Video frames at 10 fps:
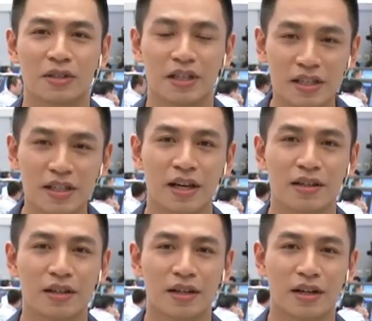提
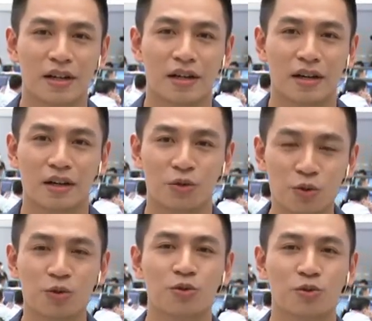前的
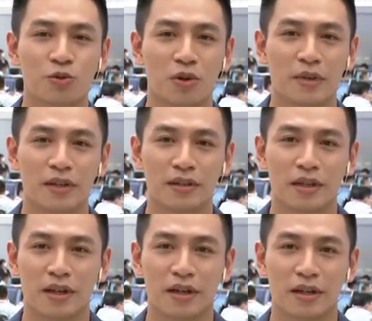预祝我们